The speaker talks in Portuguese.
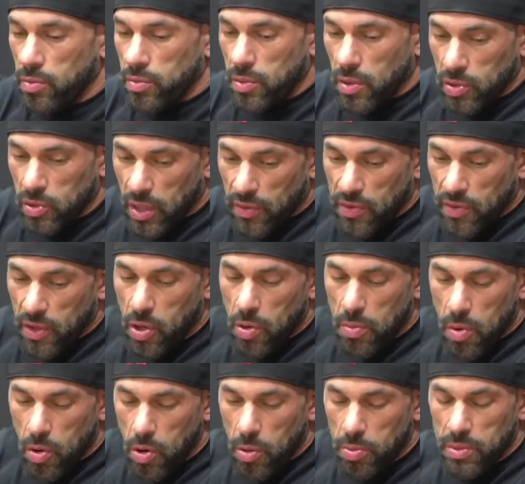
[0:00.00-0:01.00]
eu já vi
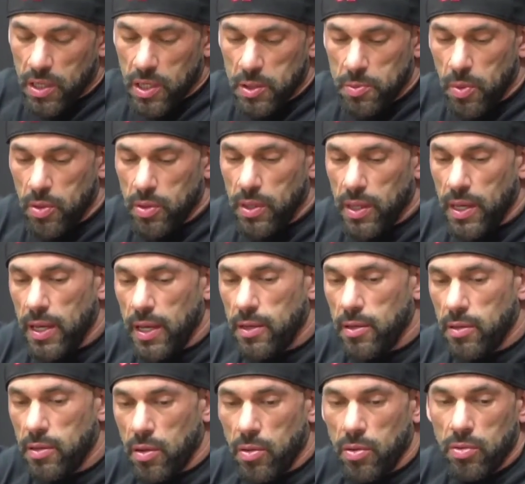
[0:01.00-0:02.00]
como meu corpo está respondendo,
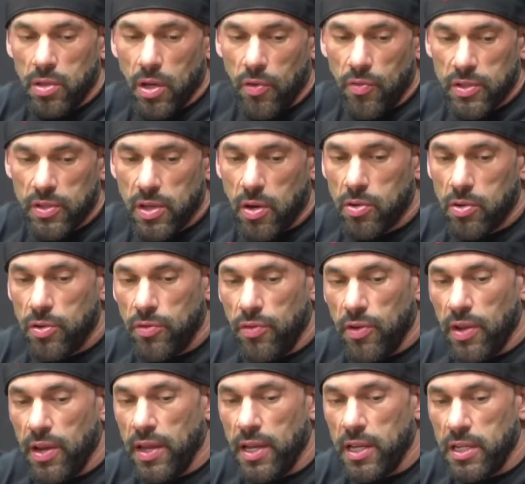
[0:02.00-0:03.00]
então eu tenho que fazer algo
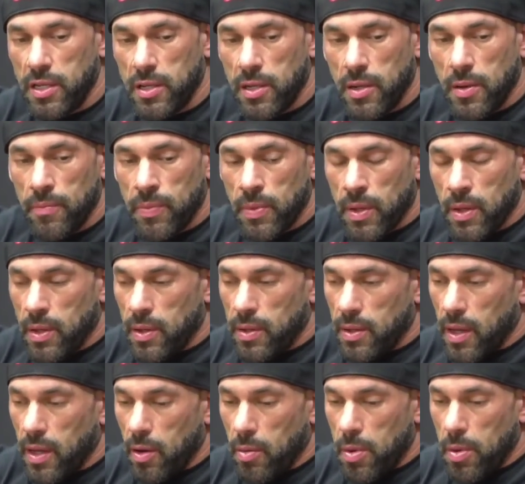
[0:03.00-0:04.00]
diferente.
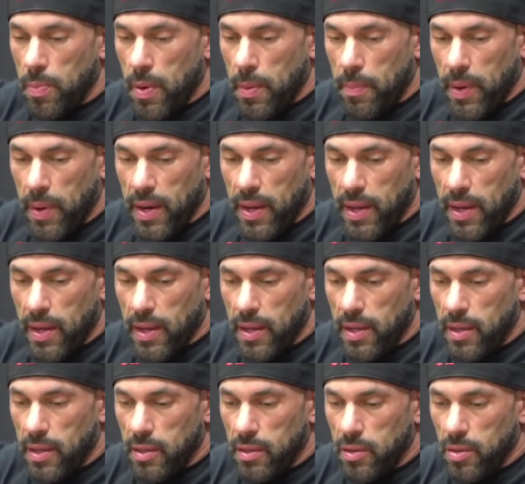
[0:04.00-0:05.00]
Né? Eu me preparei
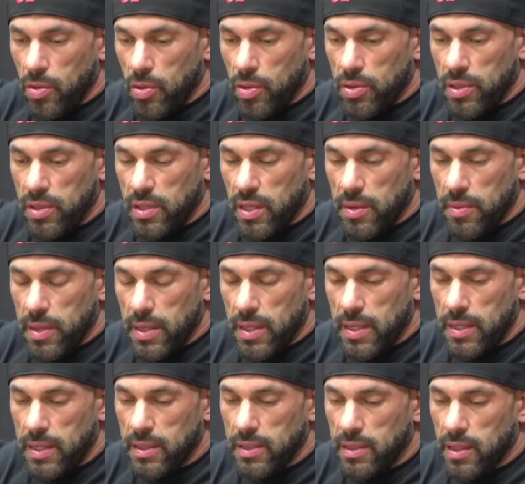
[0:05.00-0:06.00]
aí em 12
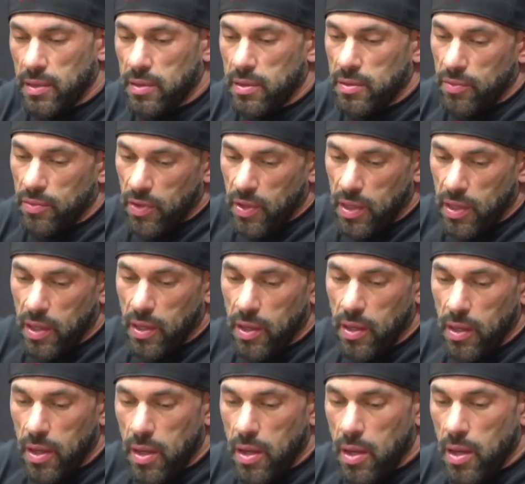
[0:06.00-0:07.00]
semanas, já vi que
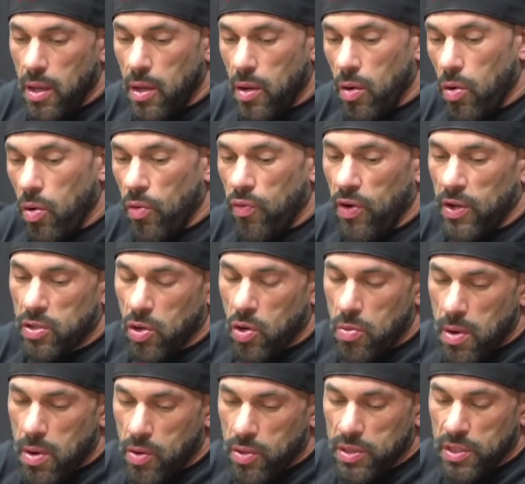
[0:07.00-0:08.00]
ou faço
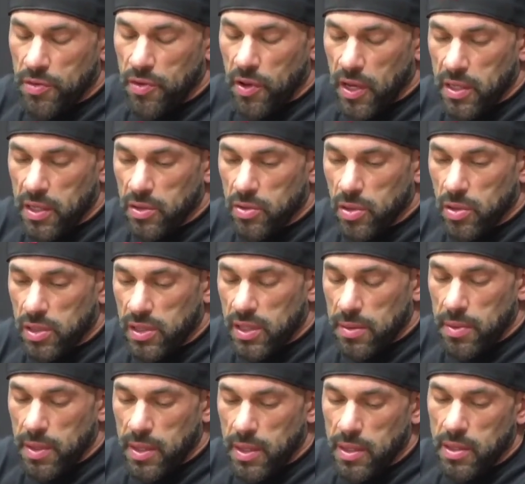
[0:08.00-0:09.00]
alguma coisa diferente nas duas
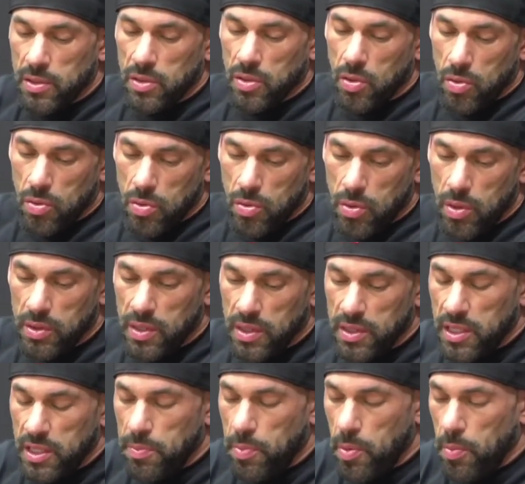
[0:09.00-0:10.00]
semanas, ou
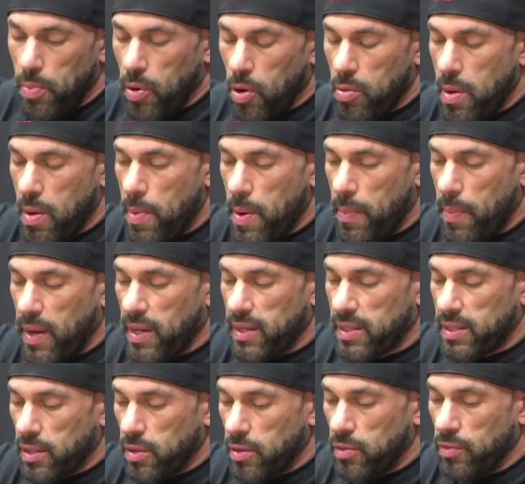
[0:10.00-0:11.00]
antecipo um pouco minha
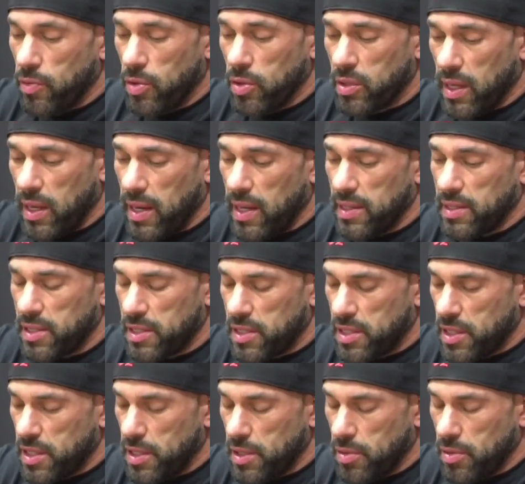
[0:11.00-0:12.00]
preparação. Vou estar tá lá
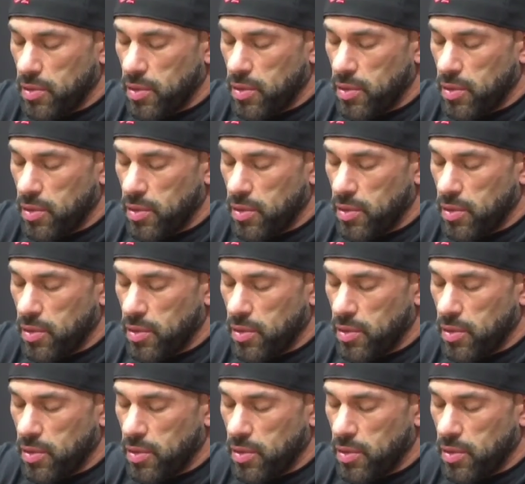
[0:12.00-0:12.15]
assistindo,